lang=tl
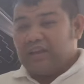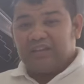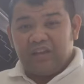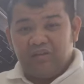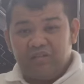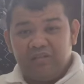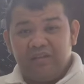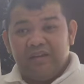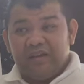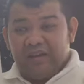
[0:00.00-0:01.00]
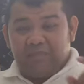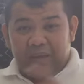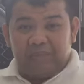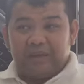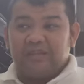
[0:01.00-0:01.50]
At ngayon,
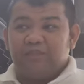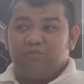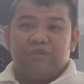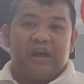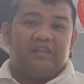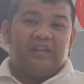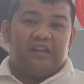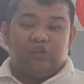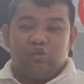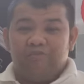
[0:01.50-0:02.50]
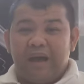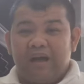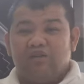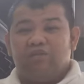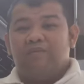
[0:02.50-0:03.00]
ipepresent po natin itong
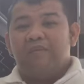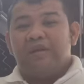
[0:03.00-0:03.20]
bagong